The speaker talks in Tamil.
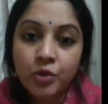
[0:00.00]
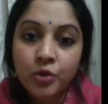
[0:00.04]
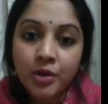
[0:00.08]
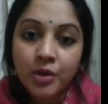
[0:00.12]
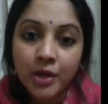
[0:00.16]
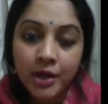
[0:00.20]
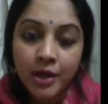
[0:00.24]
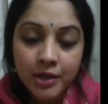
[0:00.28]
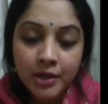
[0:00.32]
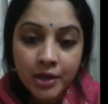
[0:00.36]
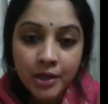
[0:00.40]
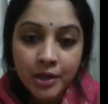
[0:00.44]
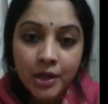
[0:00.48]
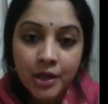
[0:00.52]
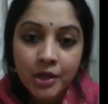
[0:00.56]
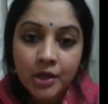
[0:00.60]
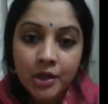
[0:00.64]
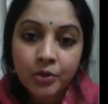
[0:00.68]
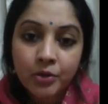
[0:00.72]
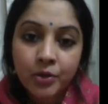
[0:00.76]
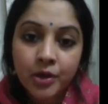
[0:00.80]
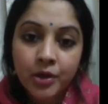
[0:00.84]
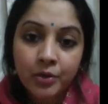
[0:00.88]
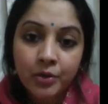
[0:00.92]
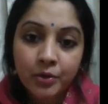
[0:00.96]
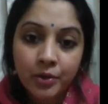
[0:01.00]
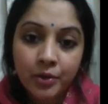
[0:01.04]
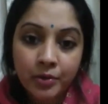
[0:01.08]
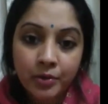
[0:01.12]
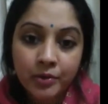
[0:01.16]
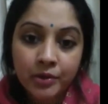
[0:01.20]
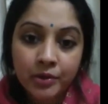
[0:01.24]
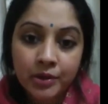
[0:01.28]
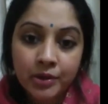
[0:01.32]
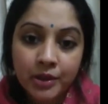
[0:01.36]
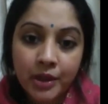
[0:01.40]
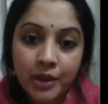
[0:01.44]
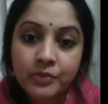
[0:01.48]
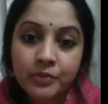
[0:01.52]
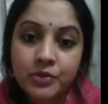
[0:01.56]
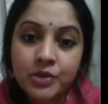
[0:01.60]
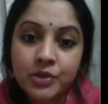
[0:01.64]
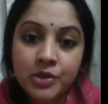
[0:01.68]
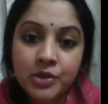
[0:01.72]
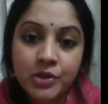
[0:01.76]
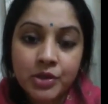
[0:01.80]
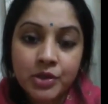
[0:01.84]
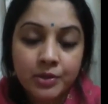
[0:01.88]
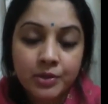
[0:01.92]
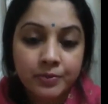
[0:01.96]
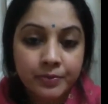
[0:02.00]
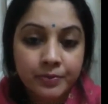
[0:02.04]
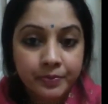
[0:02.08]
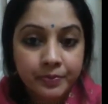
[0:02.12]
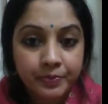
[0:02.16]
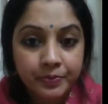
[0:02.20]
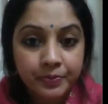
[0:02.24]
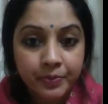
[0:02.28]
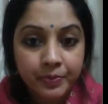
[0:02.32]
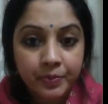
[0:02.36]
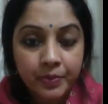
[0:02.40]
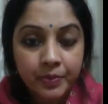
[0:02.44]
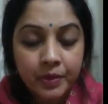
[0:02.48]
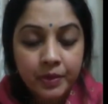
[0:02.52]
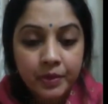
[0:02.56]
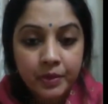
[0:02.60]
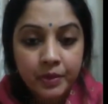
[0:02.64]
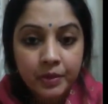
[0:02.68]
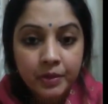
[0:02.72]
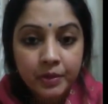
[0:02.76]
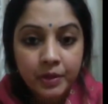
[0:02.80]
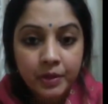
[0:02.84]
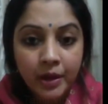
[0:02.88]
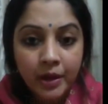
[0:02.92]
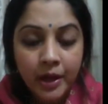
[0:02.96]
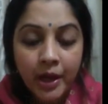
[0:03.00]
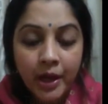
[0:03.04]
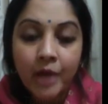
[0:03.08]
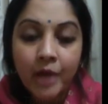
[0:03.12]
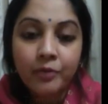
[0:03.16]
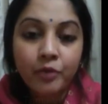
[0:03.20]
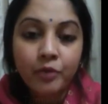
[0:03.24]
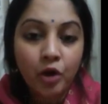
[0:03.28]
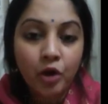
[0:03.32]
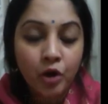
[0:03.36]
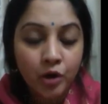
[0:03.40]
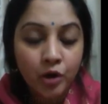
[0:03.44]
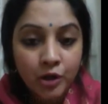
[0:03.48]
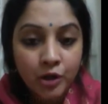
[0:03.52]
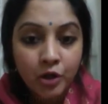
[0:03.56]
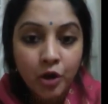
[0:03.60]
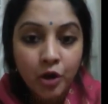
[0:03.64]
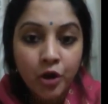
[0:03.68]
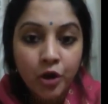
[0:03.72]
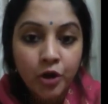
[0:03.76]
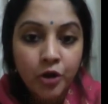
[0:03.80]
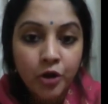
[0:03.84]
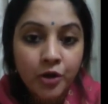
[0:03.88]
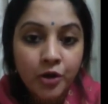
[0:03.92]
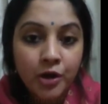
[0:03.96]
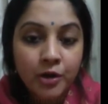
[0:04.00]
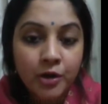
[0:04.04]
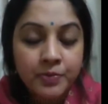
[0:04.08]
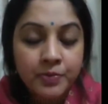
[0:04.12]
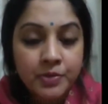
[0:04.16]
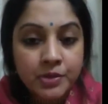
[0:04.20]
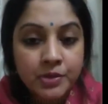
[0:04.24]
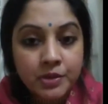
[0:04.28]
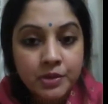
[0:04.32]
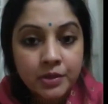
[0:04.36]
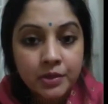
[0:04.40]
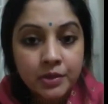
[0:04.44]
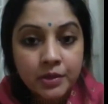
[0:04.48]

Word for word: லண்டனில் இருக்கக்கூடியவங்க வந்து தயவு செஞ்சு ஐ ஹாவ் ஆல் தி ஆடியோ கிளிப்ஸ்